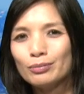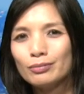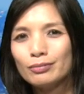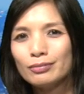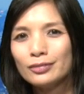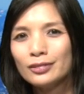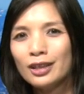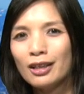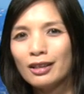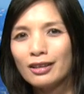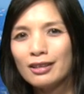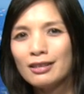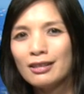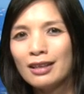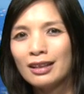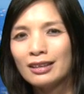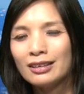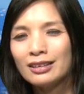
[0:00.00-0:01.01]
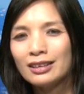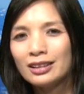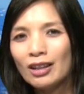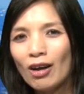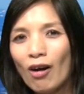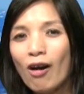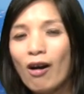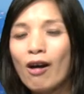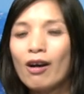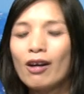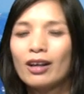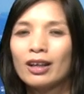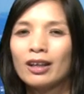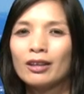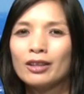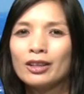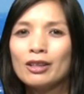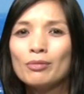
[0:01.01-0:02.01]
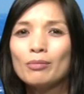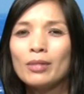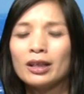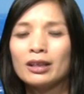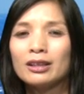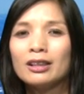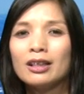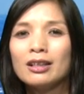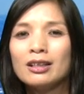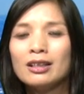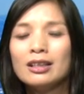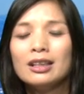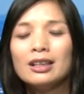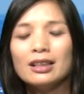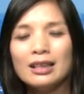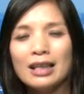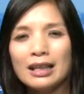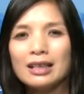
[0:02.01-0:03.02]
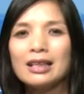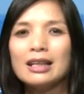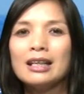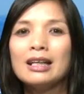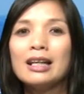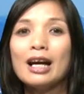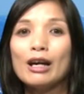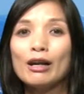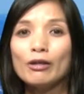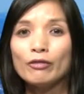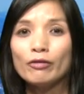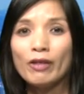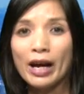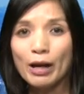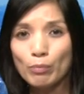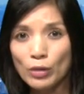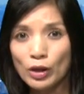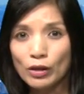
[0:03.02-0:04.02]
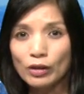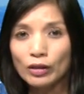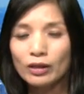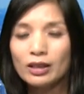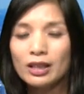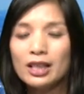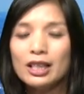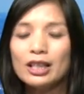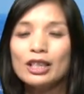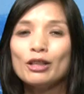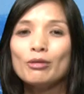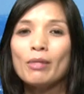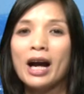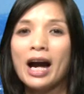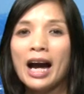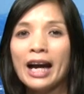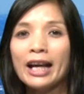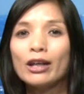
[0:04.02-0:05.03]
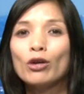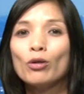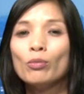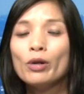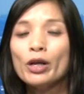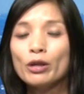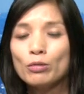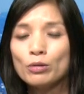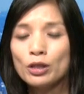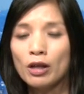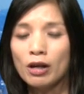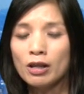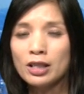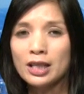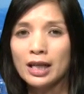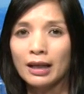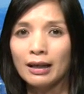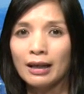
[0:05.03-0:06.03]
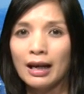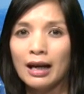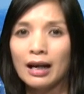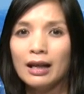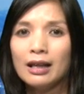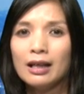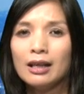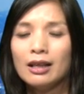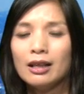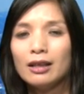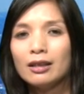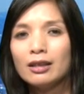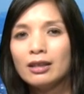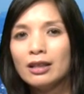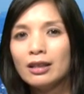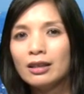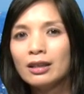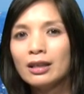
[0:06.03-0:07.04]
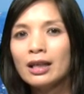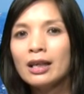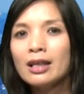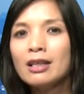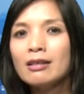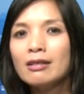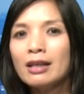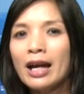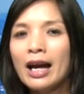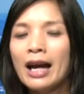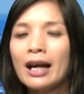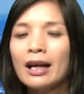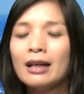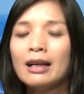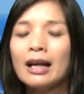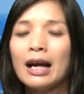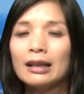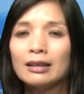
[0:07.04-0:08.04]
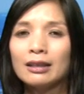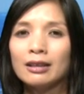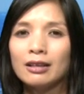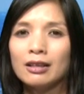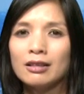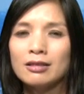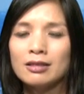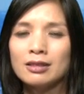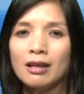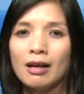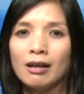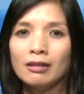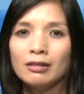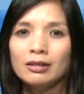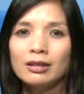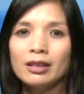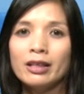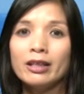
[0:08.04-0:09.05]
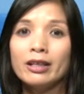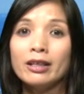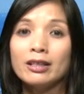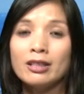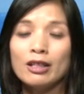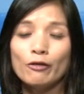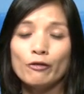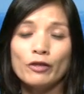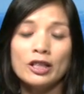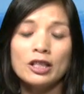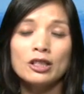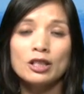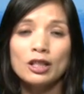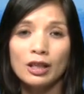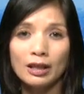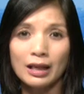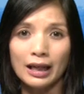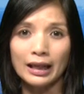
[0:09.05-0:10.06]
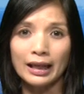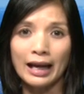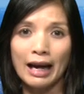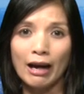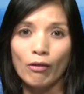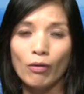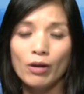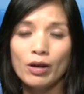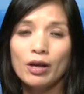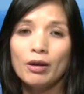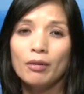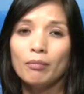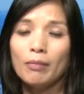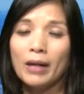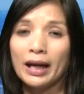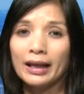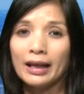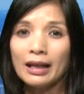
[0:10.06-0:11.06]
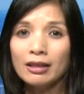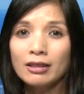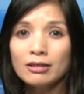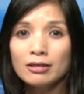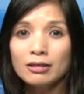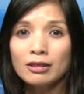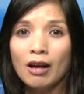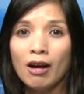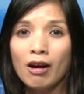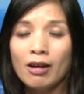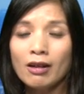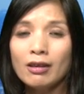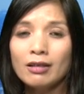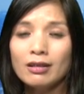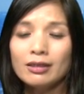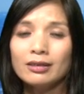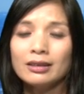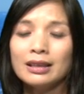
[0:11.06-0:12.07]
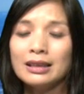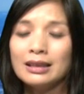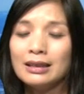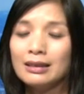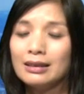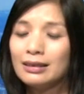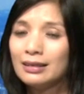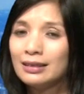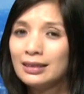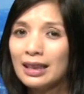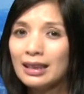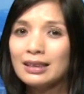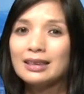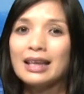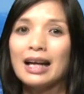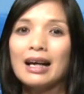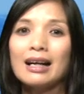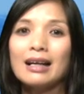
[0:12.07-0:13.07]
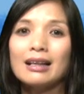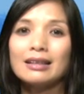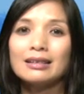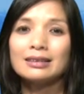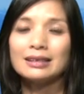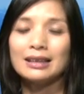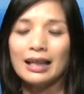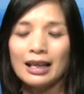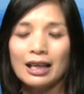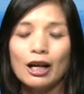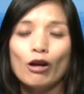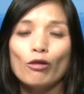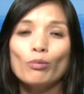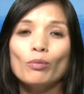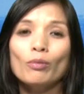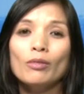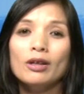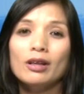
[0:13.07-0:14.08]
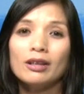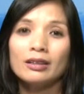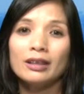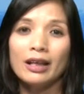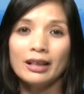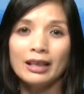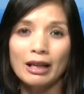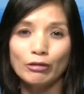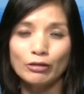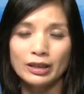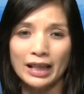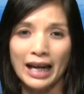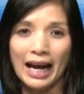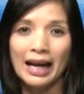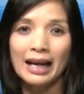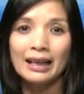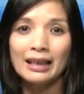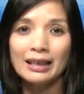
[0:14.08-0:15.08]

gần như là cho nhưng mà trên danh nghĩa là vay mượn nhưng mà ai cũng hiểu rõ rằng là những cái dự án hạ tầng cơ sở thì chi phí rất là cao mà các nước đó đó thì chắc chắn sẽ không thể nào trả cái